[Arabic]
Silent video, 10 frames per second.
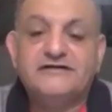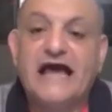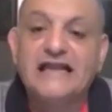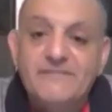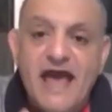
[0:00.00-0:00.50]

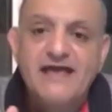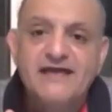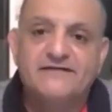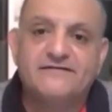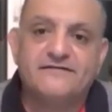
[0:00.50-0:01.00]
تعليم
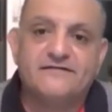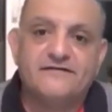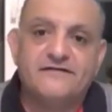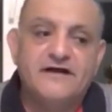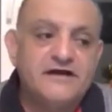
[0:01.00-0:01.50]
جيد
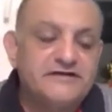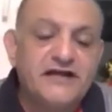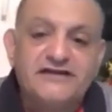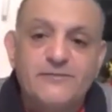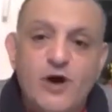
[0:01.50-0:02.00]

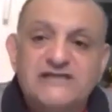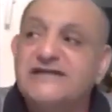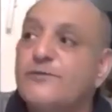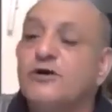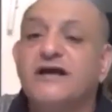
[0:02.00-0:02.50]
تدي
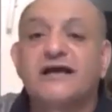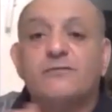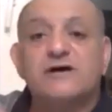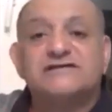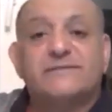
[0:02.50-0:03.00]
موازنه بيقول لك
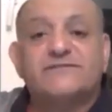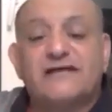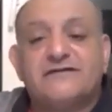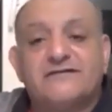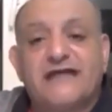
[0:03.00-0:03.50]
الموازنه
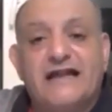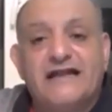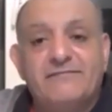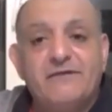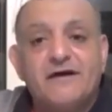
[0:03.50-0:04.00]
بتاعت
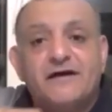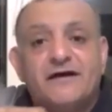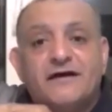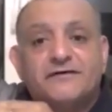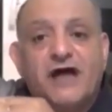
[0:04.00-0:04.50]
التعليم
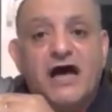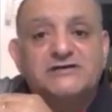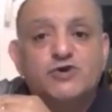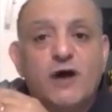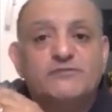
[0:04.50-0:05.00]

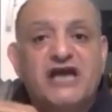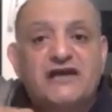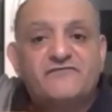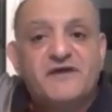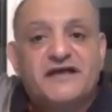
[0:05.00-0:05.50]
نقصوها مش
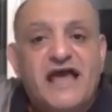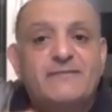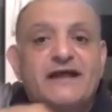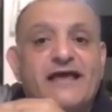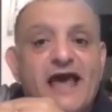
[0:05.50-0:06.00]
عارف من
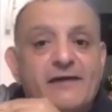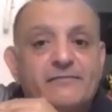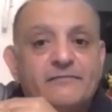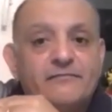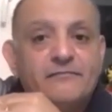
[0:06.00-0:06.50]
كام
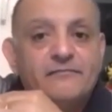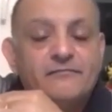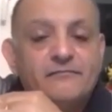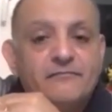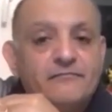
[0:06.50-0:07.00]
لكام
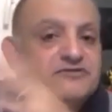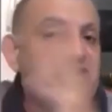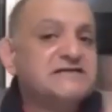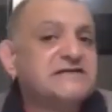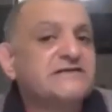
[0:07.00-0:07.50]

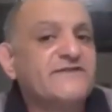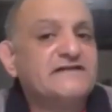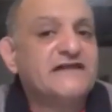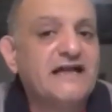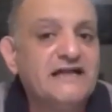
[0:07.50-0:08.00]
مش عايز يصرف
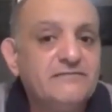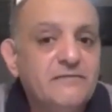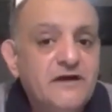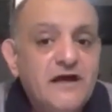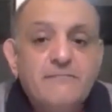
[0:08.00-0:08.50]
على
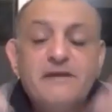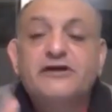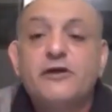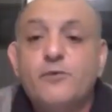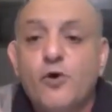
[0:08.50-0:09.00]
التعليم ما
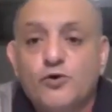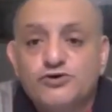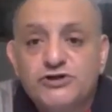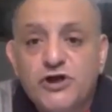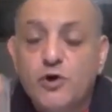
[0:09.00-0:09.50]

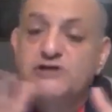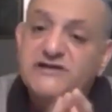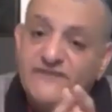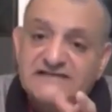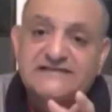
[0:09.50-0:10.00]
تهموش هو
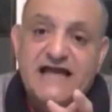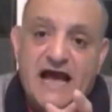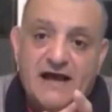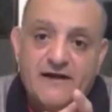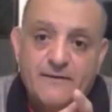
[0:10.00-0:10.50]
يصرف على
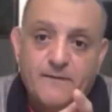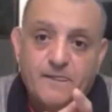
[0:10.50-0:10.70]
السلاح